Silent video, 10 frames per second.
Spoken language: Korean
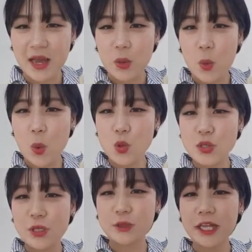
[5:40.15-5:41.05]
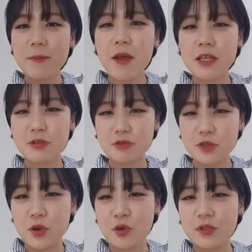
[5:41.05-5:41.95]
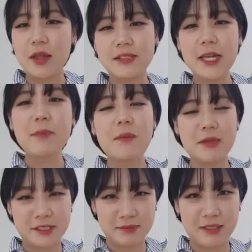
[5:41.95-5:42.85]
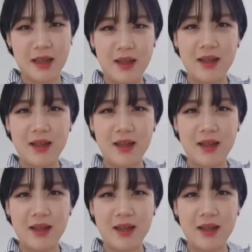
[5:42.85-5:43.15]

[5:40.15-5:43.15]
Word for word: 오, 이거 생방이군요. 네, 생방 맞습니다.